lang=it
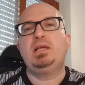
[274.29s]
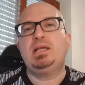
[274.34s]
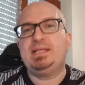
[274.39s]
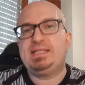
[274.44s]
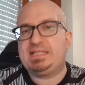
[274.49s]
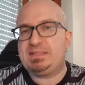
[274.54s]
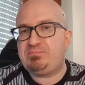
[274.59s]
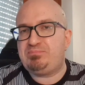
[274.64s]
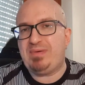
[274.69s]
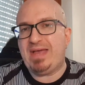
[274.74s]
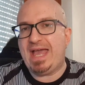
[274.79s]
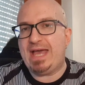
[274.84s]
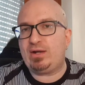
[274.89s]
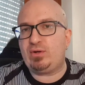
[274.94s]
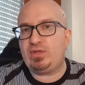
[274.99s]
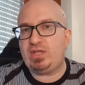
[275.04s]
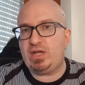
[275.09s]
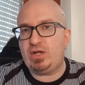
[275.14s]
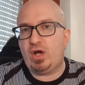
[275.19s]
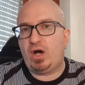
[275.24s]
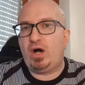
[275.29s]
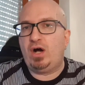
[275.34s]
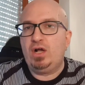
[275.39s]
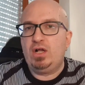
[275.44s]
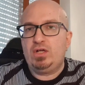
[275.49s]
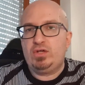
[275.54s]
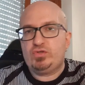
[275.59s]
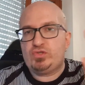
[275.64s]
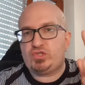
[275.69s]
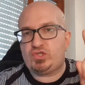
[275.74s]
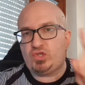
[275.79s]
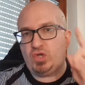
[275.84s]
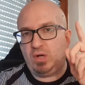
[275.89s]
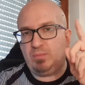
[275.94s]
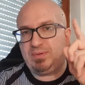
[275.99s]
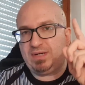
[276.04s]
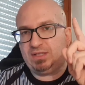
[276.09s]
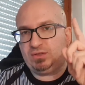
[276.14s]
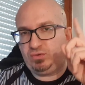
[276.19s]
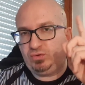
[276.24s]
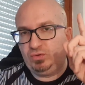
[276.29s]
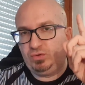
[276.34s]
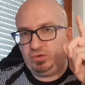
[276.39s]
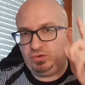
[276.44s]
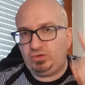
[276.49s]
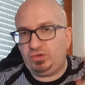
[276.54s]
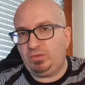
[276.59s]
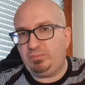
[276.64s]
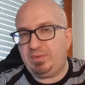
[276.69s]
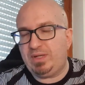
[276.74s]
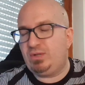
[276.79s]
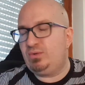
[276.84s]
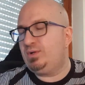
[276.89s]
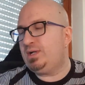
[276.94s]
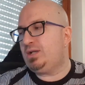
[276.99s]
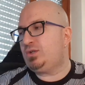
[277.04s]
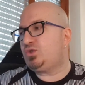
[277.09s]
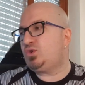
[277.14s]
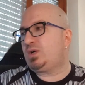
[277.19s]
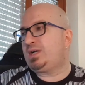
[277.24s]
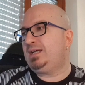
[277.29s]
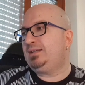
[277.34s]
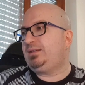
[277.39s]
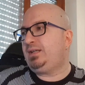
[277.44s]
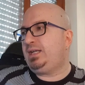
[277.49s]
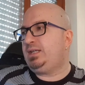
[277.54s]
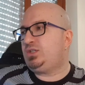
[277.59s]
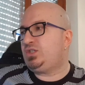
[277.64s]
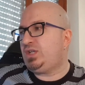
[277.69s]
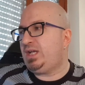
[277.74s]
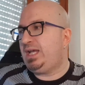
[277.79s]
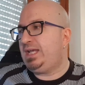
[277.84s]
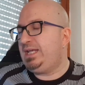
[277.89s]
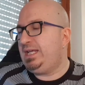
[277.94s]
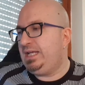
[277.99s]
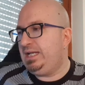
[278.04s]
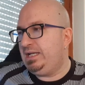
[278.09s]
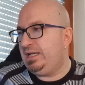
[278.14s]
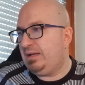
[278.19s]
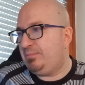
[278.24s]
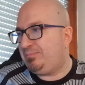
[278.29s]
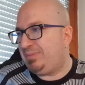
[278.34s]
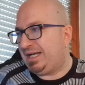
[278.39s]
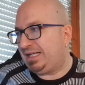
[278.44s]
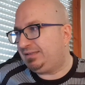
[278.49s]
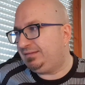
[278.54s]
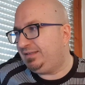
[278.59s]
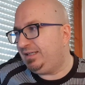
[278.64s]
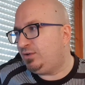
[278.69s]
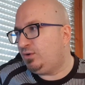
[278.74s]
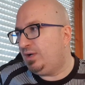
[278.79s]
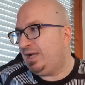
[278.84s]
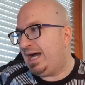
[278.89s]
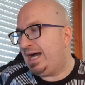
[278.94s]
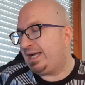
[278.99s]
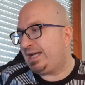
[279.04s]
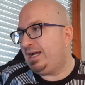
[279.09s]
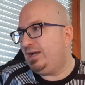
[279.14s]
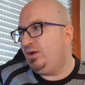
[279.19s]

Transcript: Spero di no soprattutto per una giocatrice in particolare.